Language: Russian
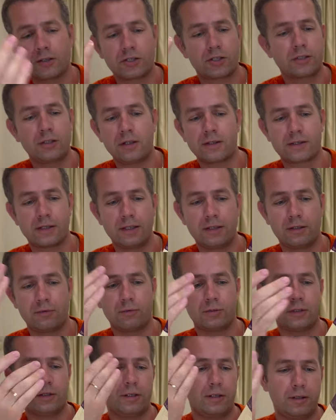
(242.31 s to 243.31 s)
ожидал, знаете,
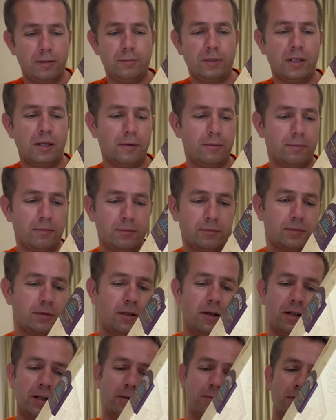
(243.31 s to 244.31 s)
вот э, именно,
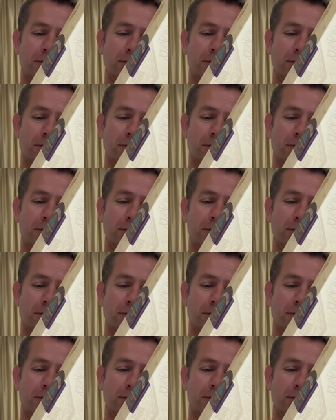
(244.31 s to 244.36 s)
наверное,